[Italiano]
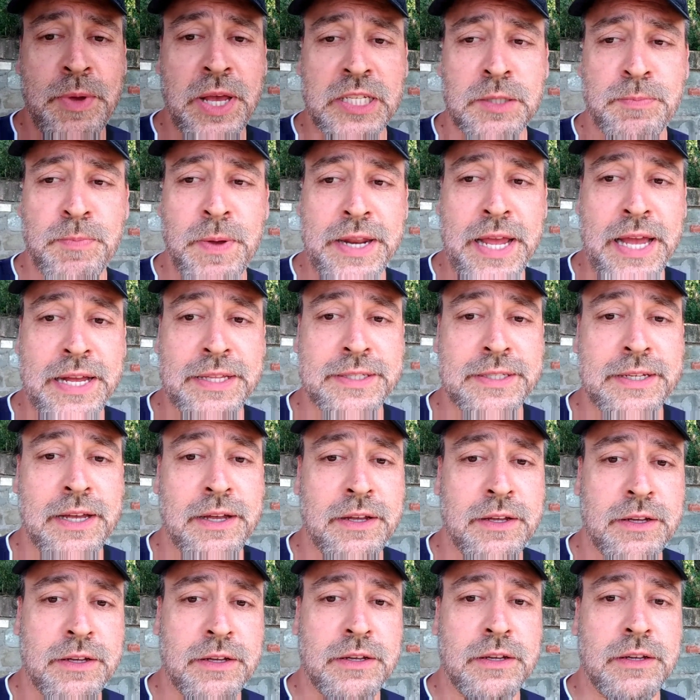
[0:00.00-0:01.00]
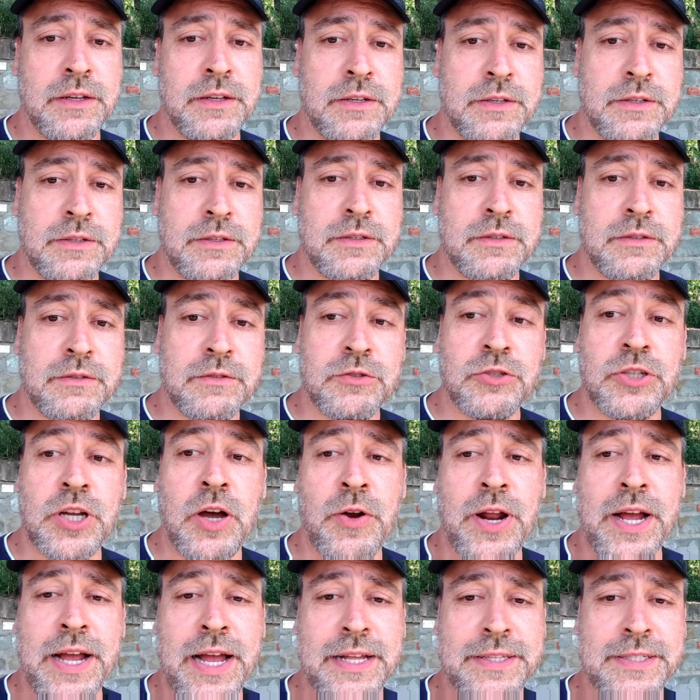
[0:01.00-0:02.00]
mia esperienza.
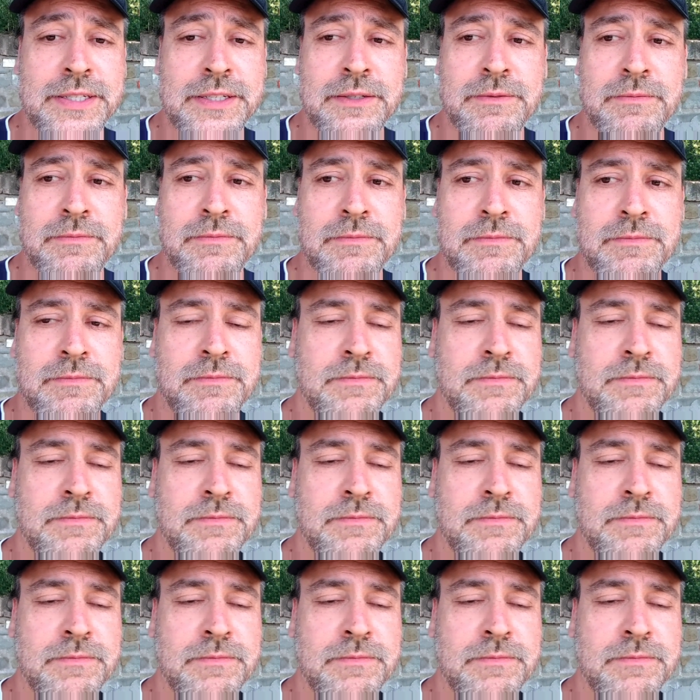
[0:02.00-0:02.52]
Ciao ragazzi!